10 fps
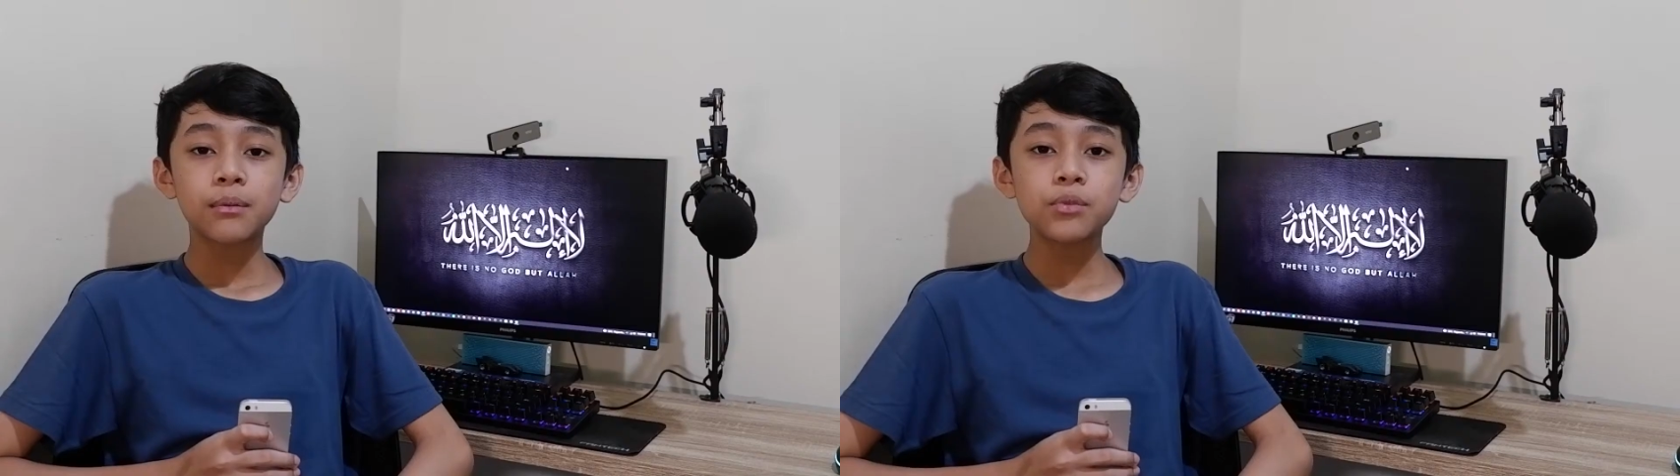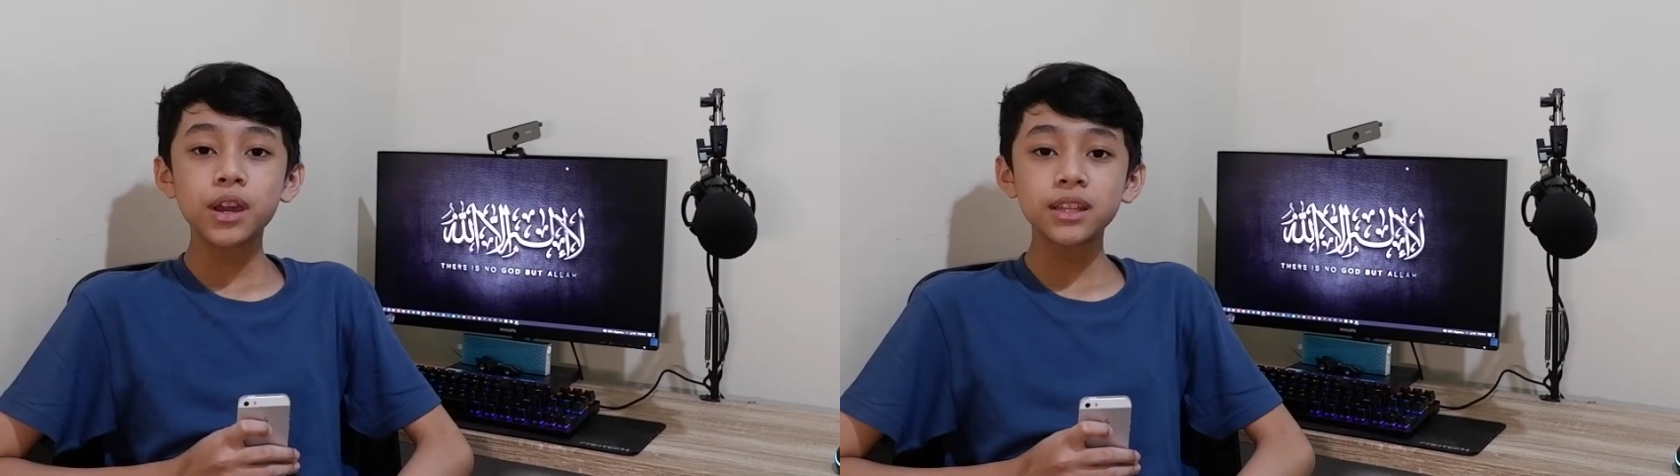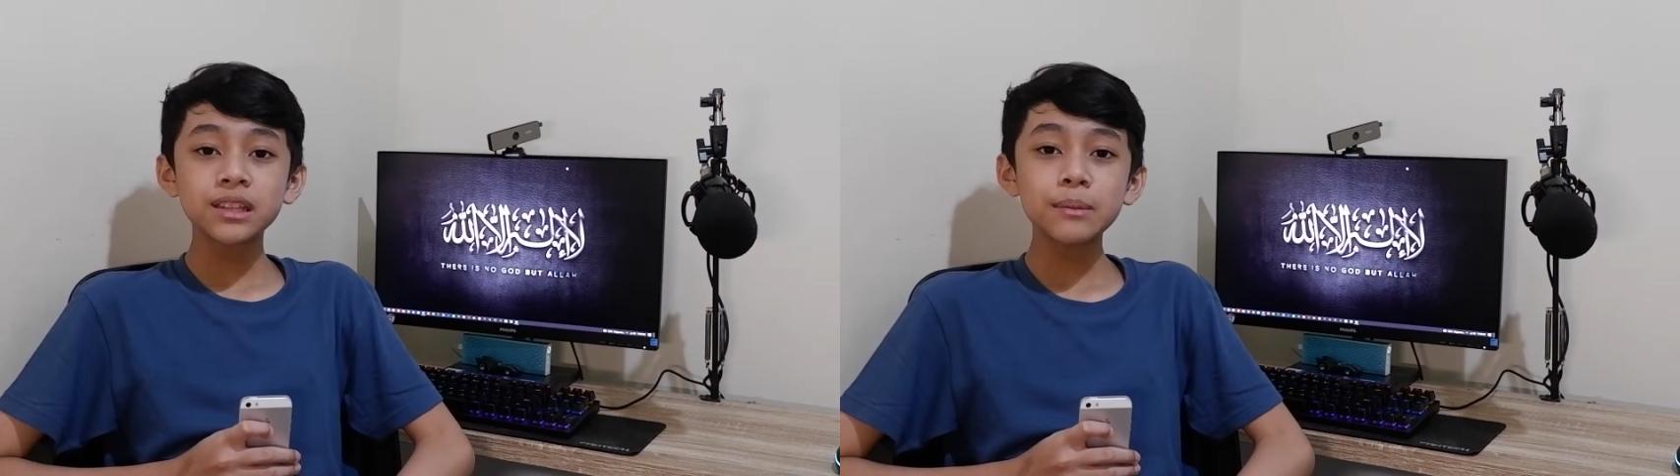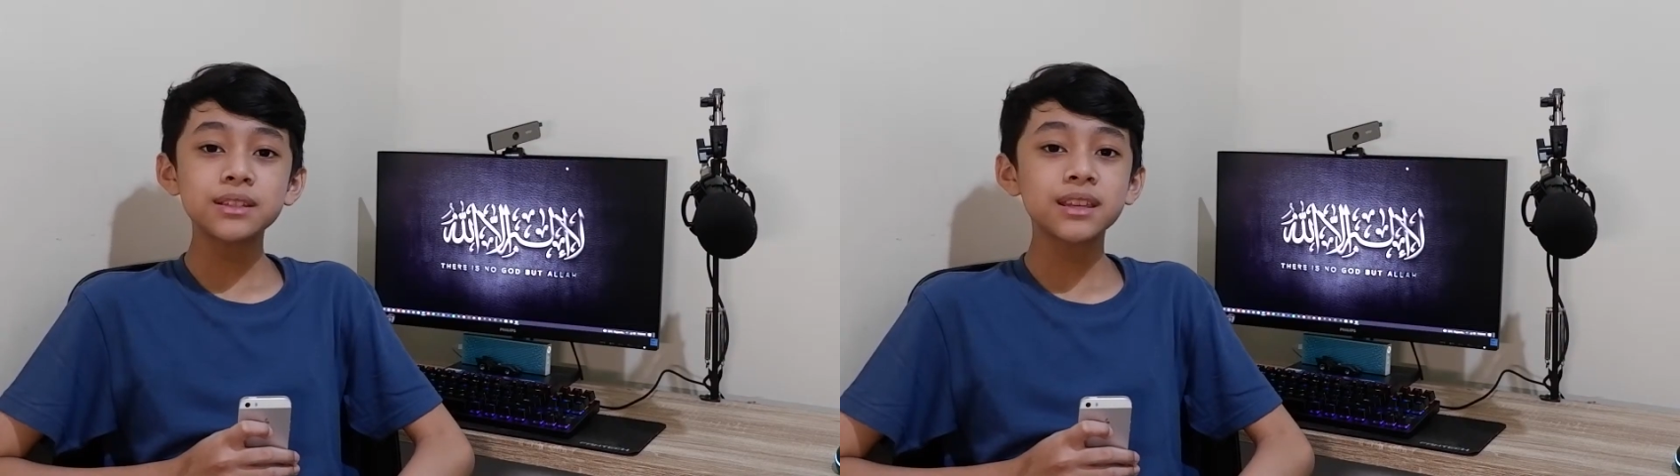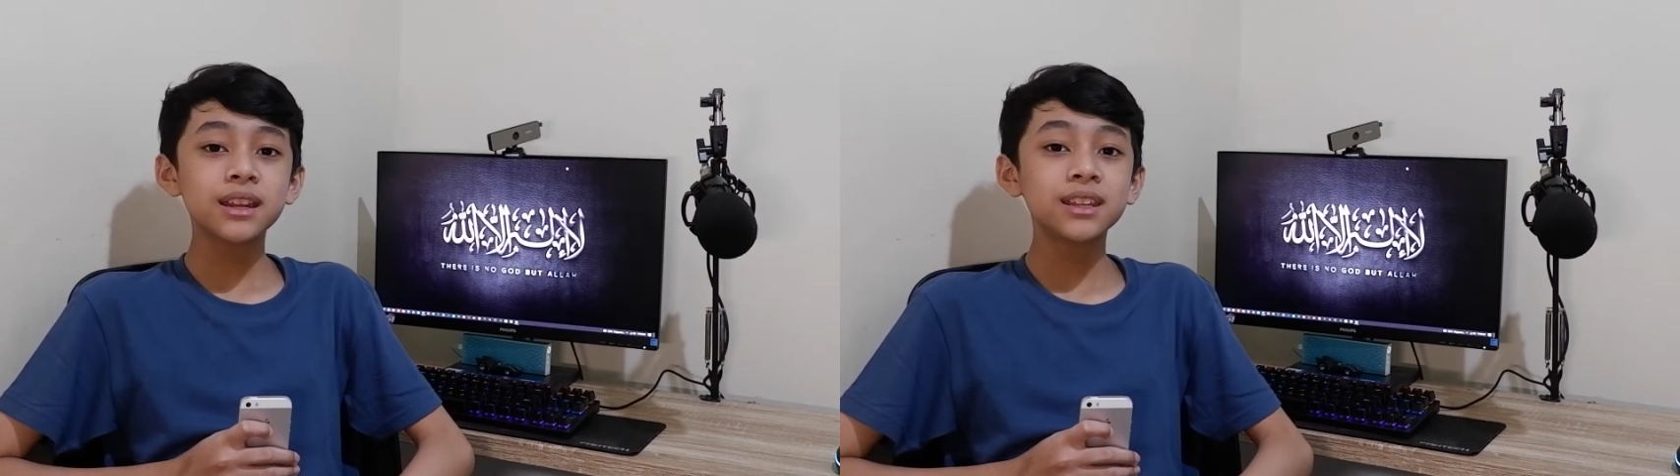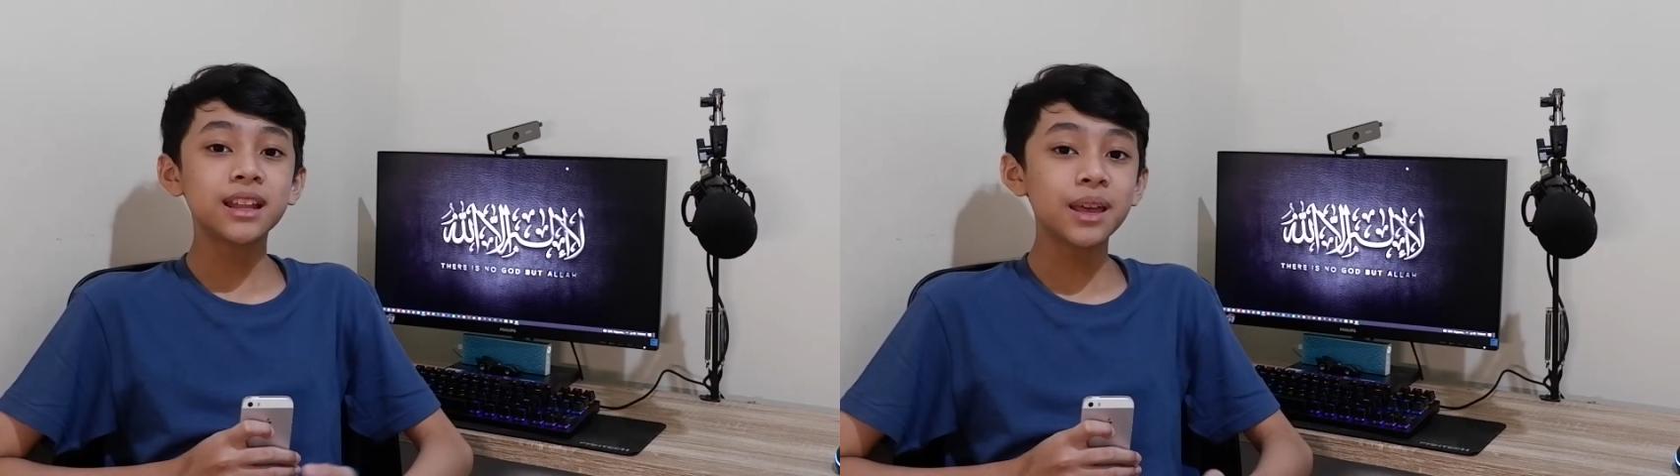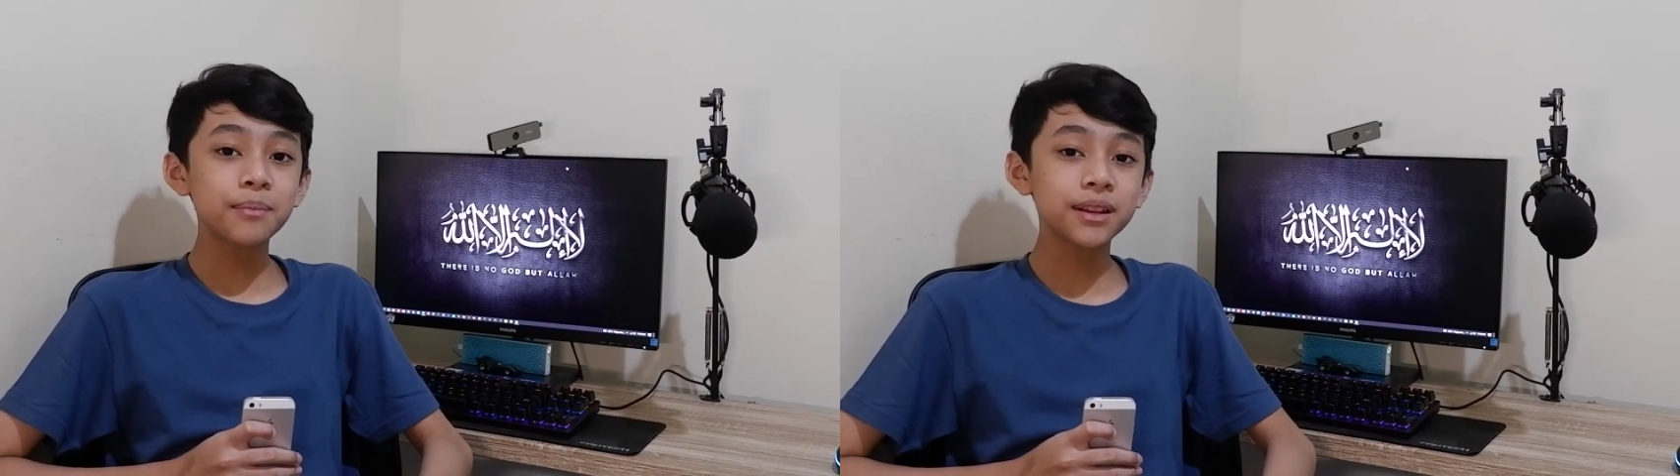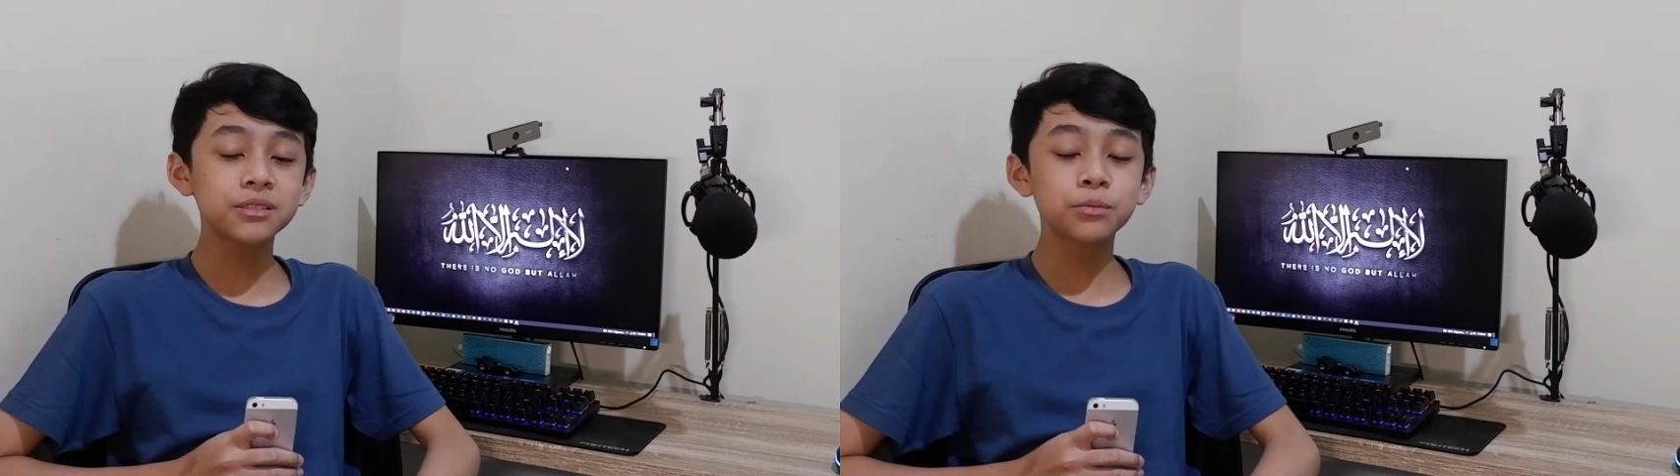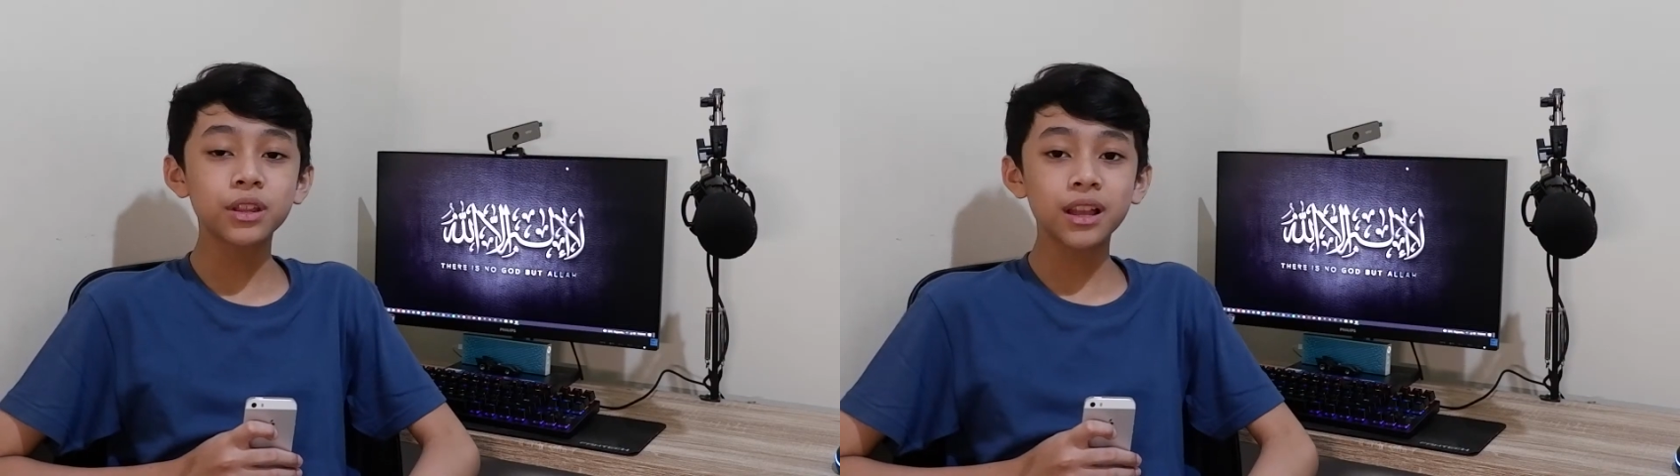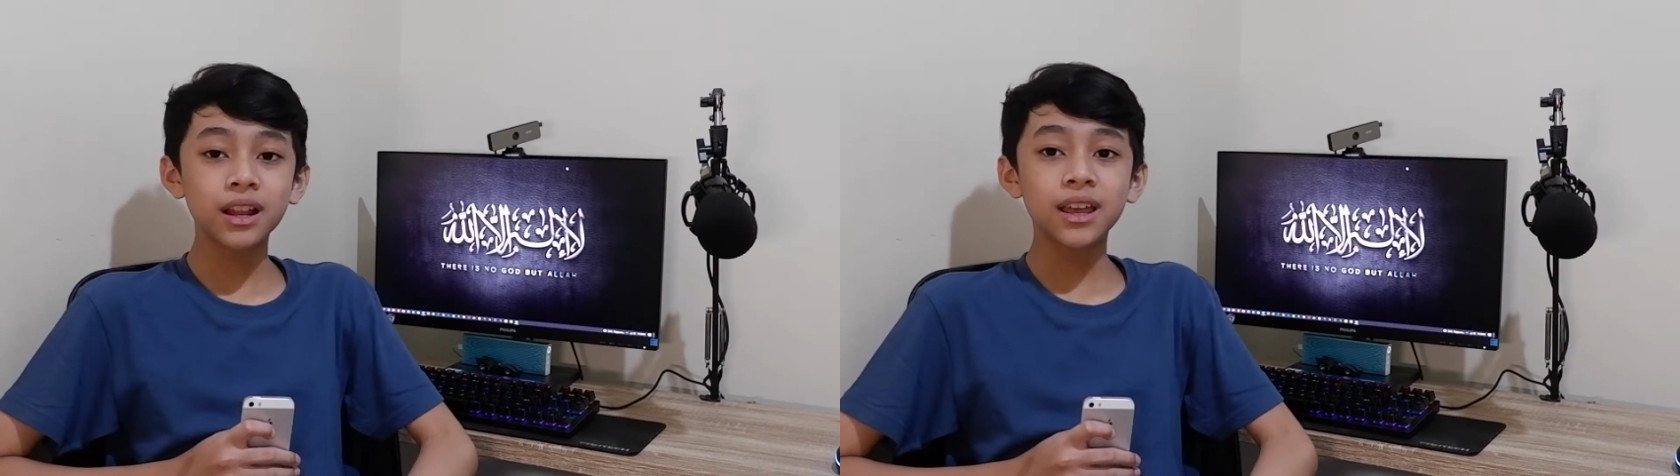mungkin ini bisa jadi nilai plus buat
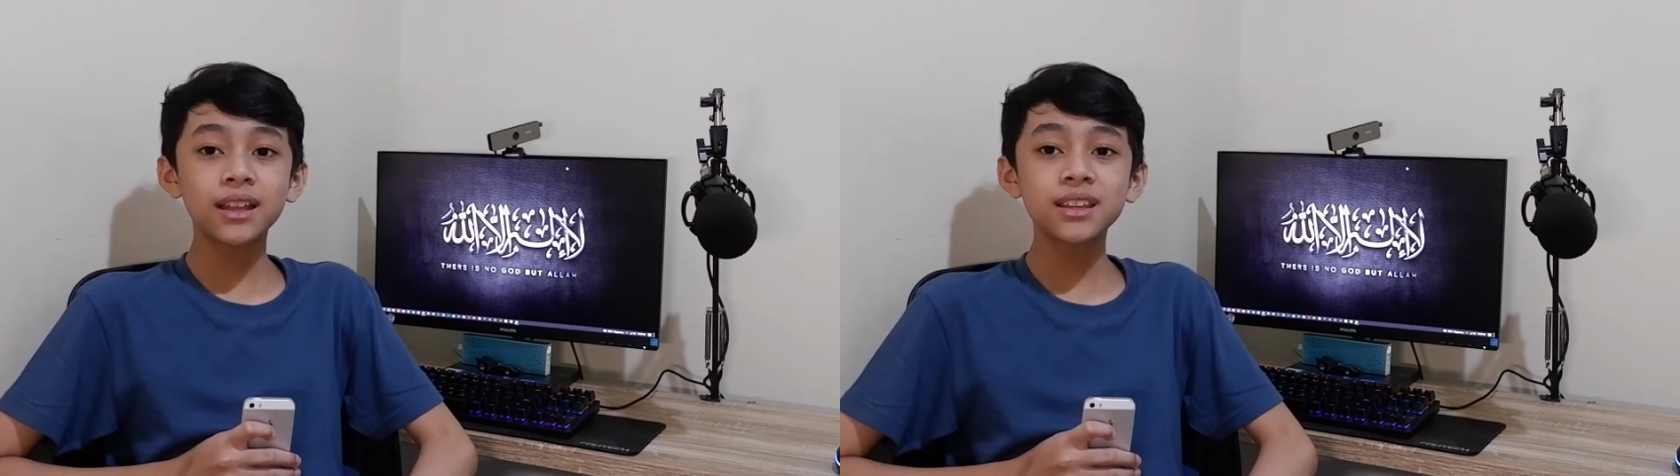kalian